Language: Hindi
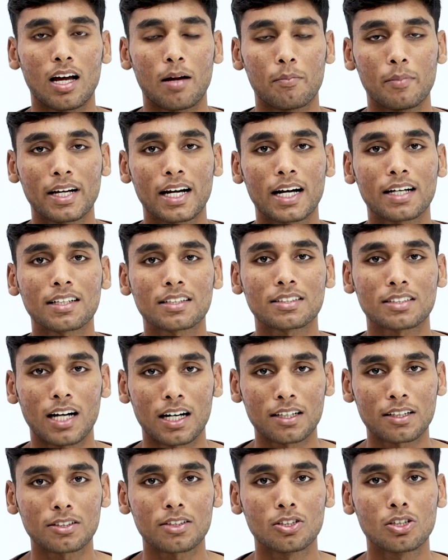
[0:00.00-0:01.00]
एम डी के
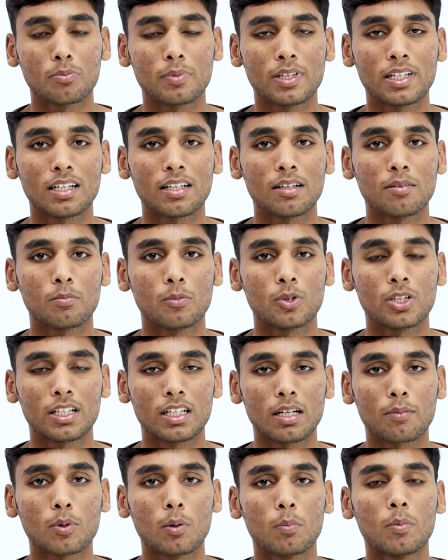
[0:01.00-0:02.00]
स्टार्ट के दिनों में मुझे
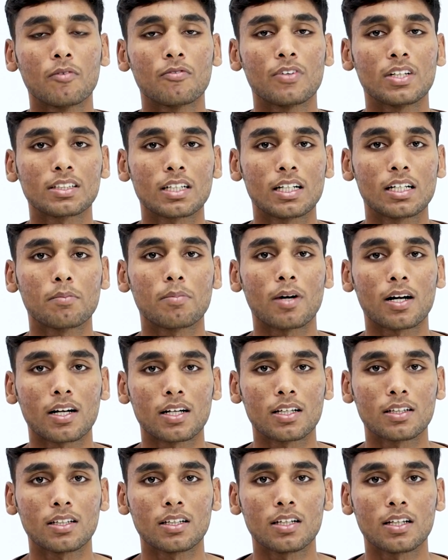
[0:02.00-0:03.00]
ये प्रॉब्लम फेस करनी पड़
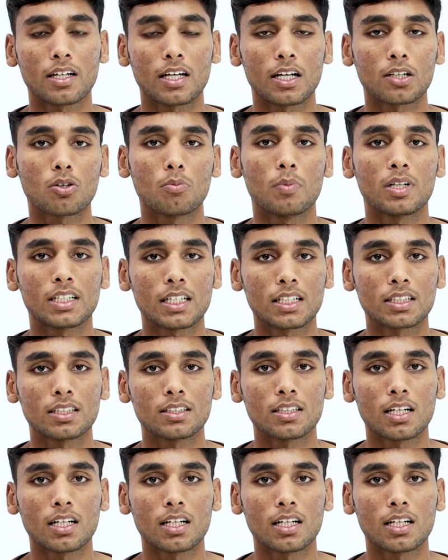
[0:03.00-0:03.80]
रही थी कि एक तो बच्चे इतने